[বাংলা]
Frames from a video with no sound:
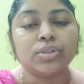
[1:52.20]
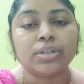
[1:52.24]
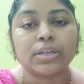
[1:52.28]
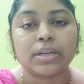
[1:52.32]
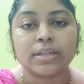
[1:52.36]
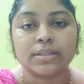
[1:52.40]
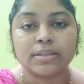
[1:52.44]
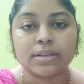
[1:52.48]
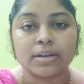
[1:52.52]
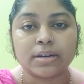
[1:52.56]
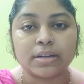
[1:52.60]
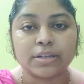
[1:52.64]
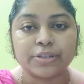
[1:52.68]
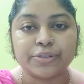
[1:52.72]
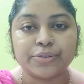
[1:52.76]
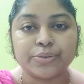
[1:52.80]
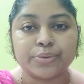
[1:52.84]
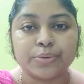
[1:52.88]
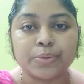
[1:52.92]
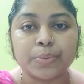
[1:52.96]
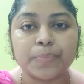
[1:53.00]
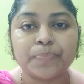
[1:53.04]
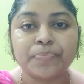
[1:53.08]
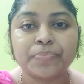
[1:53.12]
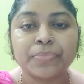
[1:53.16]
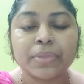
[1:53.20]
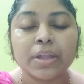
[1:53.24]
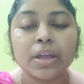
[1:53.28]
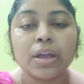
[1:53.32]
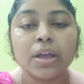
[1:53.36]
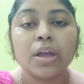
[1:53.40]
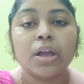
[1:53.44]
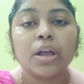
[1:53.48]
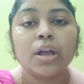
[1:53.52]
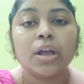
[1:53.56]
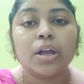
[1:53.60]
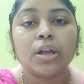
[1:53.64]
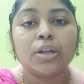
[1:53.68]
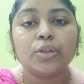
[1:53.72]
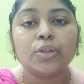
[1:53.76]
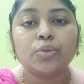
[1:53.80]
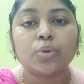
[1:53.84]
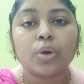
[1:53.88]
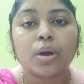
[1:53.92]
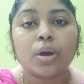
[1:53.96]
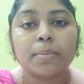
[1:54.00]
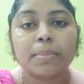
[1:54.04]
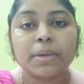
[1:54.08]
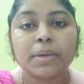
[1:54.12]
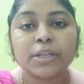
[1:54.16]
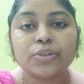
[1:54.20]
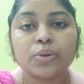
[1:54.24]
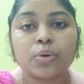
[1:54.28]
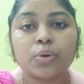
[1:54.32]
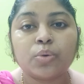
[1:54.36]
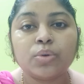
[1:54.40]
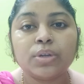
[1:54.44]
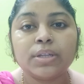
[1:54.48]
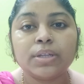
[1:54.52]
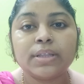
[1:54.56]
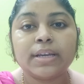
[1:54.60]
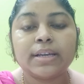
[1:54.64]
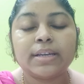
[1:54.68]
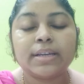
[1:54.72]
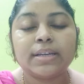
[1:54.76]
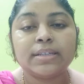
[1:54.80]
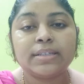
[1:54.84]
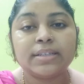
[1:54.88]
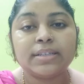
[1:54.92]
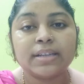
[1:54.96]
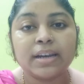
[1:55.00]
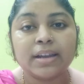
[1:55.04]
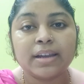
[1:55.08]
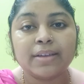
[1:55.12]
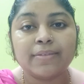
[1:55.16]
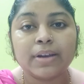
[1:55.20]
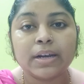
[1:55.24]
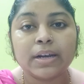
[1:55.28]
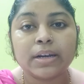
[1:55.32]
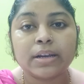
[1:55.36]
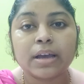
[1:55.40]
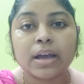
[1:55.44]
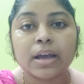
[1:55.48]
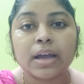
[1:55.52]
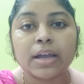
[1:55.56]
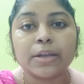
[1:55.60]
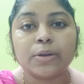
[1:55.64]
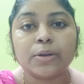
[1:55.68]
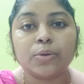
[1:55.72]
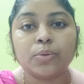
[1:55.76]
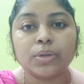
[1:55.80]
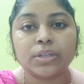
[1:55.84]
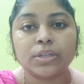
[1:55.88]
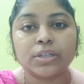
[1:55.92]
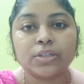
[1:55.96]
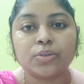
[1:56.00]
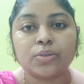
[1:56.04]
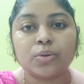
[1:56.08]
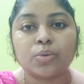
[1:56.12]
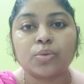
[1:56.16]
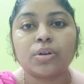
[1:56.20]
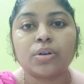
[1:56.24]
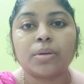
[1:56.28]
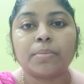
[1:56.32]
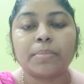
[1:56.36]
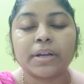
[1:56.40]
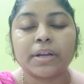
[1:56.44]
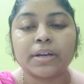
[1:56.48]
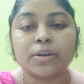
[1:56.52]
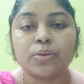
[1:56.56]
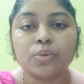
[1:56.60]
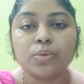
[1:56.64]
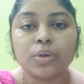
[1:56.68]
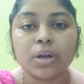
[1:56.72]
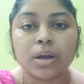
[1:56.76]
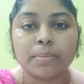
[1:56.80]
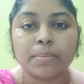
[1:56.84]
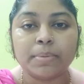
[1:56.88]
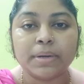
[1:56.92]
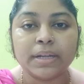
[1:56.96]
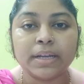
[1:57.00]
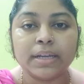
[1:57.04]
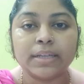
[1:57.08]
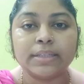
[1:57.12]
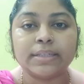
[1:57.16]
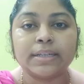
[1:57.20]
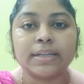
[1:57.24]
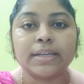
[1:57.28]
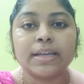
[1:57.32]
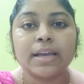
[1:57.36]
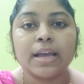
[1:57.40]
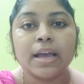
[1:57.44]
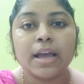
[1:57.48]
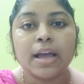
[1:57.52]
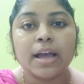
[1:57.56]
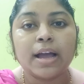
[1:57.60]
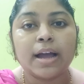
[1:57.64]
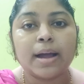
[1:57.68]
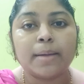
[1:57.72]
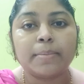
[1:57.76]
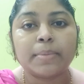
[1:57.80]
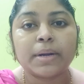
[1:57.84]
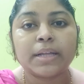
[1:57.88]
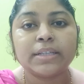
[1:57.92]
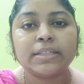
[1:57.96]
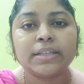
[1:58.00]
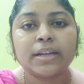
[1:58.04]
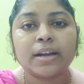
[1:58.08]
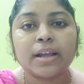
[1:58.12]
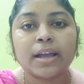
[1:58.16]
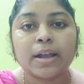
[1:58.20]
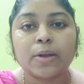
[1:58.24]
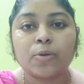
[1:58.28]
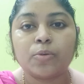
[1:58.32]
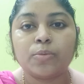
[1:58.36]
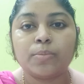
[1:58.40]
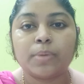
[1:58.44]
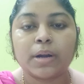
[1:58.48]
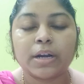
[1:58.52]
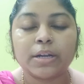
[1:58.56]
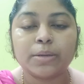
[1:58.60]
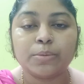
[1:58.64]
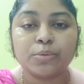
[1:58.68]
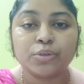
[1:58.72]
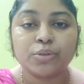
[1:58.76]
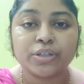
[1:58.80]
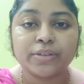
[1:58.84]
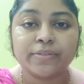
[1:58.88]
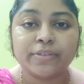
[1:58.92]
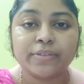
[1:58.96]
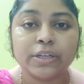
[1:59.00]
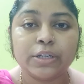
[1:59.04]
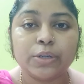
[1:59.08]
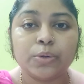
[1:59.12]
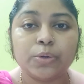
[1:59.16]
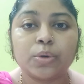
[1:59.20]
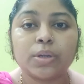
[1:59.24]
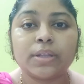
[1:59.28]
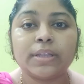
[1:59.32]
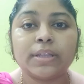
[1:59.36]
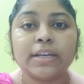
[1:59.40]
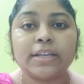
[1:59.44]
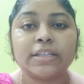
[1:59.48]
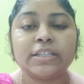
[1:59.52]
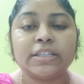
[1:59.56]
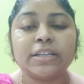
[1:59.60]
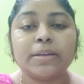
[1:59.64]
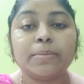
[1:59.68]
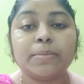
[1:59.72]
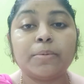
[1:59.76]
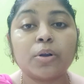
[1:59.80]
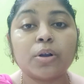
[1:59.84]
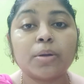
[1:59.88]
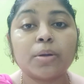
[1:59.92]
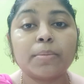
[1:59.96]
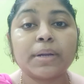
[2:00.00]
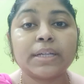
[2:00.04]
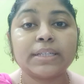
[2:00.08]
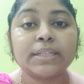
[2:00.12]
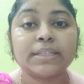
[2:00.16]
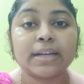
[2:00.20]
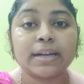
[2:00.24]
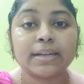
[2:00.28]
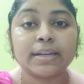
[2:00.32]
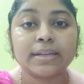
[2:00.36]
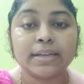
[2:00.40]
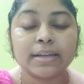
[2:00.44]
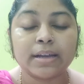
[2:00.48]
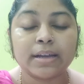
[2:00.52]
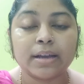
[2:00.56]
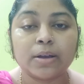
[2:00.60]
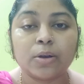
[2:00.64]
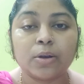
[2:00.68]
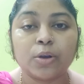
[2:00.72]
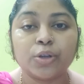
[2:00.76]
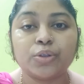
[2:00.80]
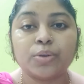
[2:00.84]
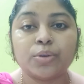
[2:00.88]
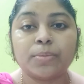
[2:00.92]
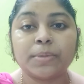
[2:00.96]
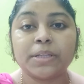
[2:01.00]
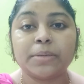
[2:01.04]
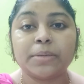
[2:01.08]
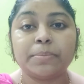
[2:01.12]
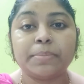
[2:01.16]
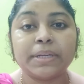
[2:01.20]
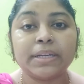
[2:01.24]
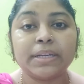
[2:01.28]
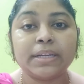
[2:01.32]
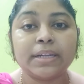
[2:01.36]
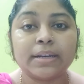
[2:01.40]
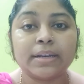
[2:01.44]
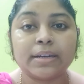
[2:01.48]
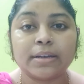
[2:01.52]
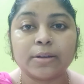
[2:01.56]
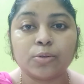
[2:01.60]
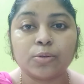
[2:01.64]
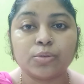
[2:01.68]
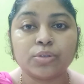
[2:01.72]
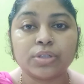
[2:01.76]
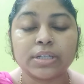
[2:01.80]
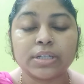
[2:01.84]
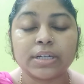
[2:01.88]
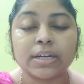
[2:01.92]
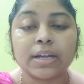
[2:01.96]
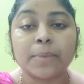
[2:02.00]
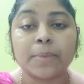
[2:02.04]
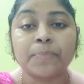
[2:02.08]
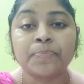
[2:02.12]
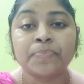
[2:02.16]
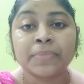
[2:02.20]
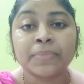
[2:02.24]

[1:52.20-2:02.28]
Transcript: সেটা জানার জন্য তো আমরা যখনই দেখি যে লেভেলটা হাই রয়েছে তখন আমরা একটু ঘাবড়িয়ে যাই আমরা যারা এখন বাড়ি বসে ভিডিওটা দেখছি এবং আমরা জানি না হয়তো আমাদের পিরিয়ডটা হচ্ছে না